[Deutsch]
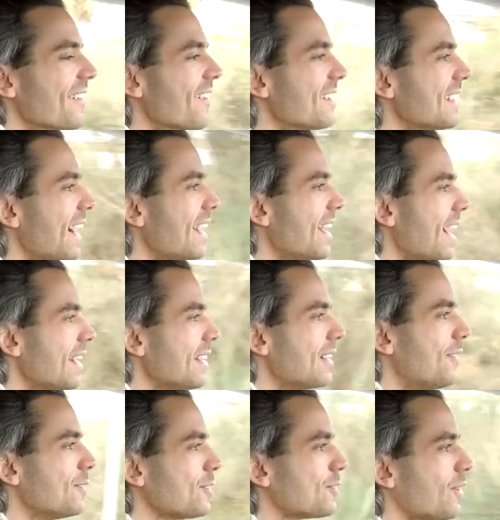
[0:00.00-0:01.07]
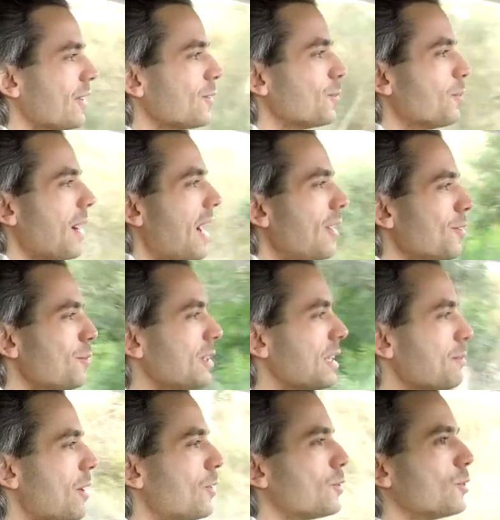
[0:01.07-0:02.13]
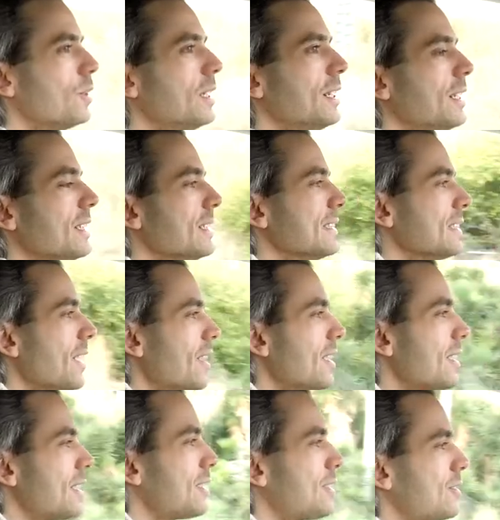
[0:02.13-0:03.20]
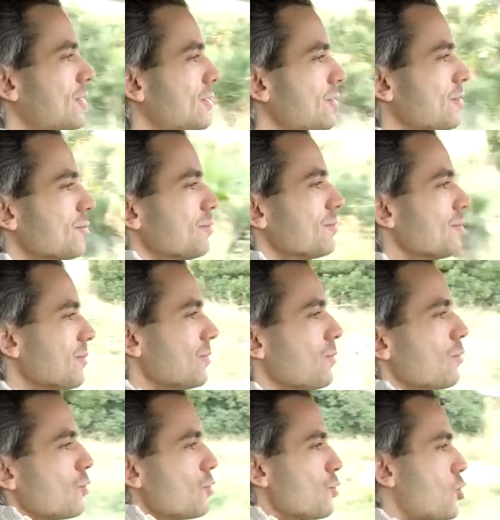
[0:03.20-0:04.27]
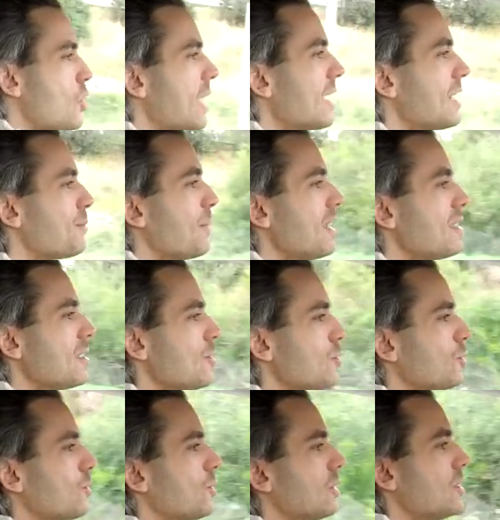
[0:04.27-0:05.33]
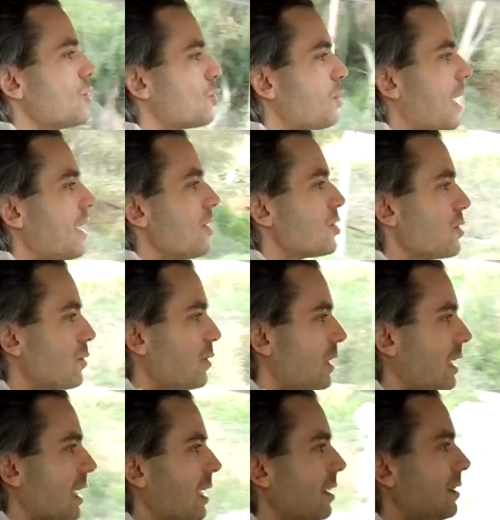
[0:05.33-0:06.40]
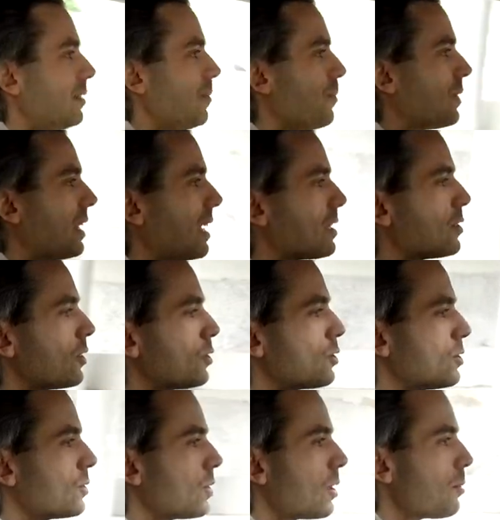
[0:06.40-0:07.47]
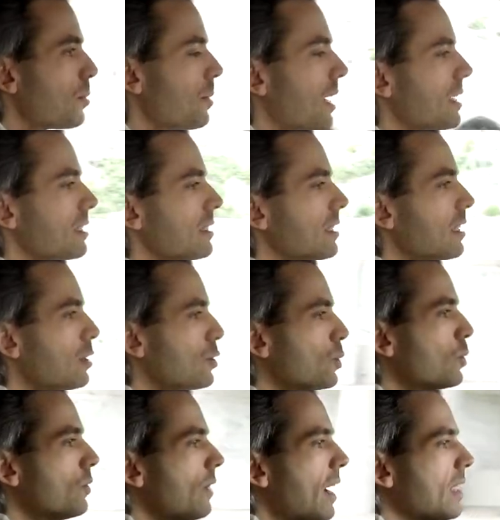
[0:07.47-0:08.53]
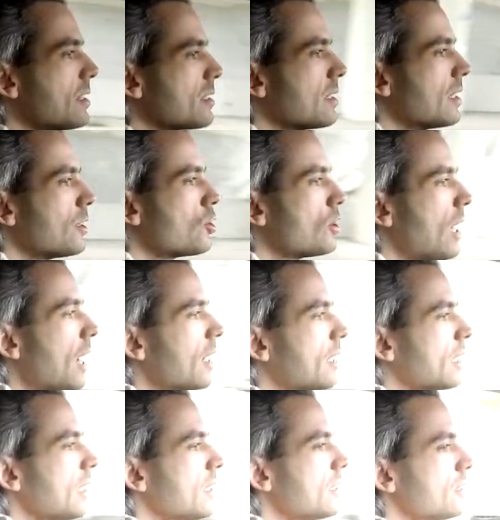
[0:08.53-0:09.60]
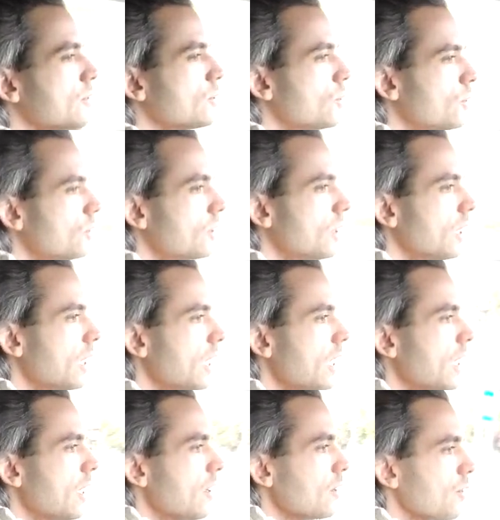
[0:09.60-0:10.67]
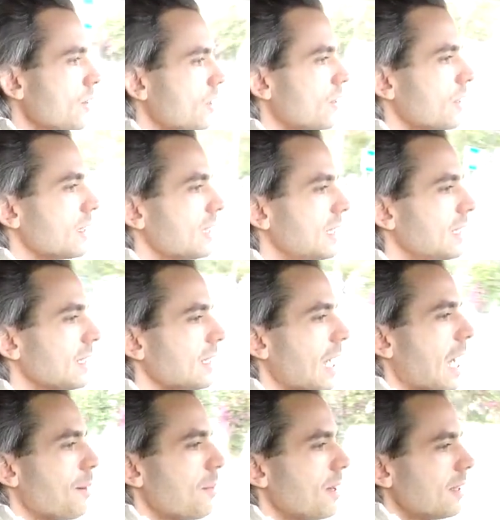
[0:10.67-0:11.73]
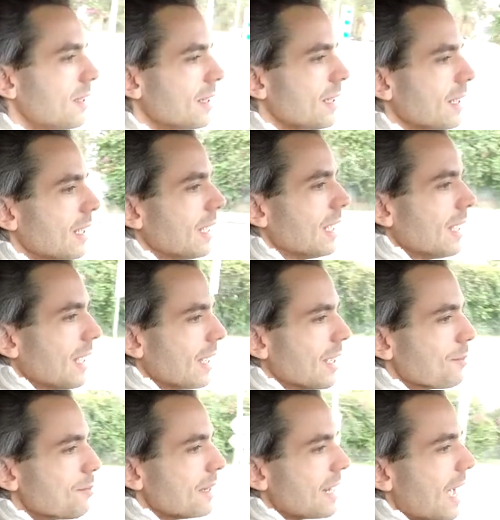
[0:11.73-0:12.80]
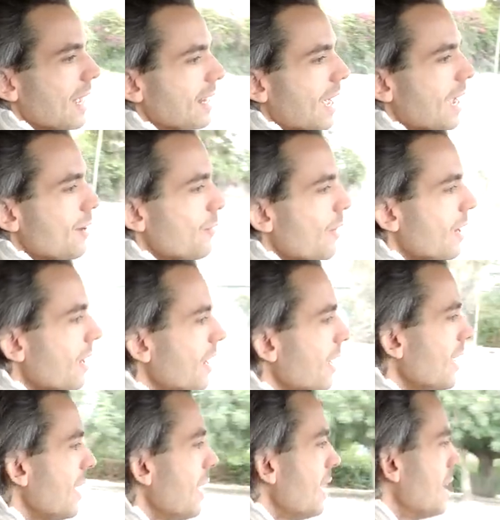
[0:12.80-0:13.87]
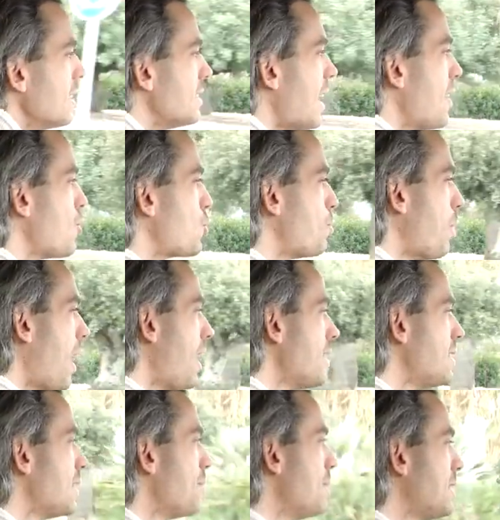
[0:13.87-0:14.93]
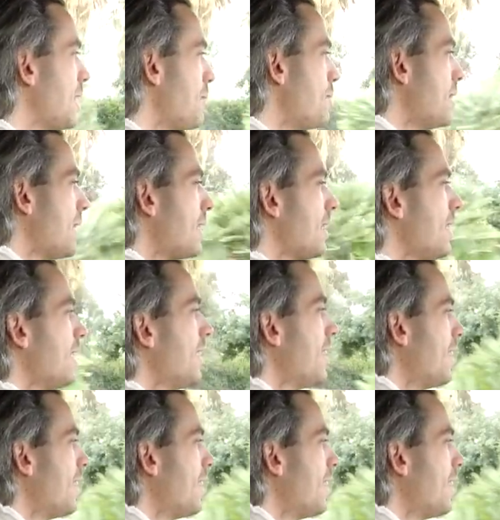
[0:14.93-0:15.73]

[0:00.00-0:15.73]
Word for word: Und alle anderen Autos fahren normal. und mit dem Auto, ja, da schlängelt man sich so durch den spanischen Verkehr, der jetzt noch zugegebenermaßen nicht so wahnsinnig stark ist, so hoch frequentiert, aber man hat einfach seinen Spaß hier mit dem Ding